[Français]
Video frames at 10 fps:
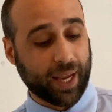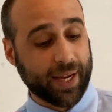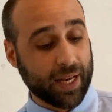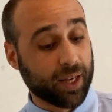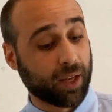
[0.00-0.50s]

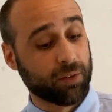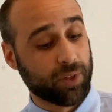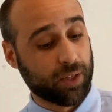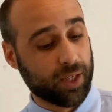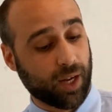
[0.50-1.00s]
Et
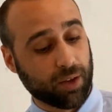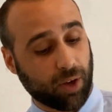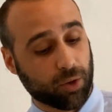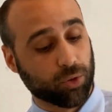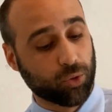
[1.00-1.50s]
il,
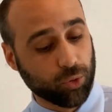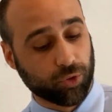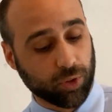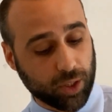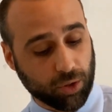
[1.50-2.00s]
arrivera que tous
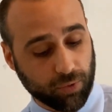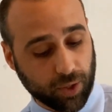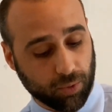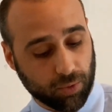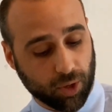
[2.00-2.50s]
ceux qui te
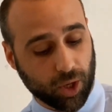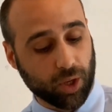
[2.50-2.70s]
verront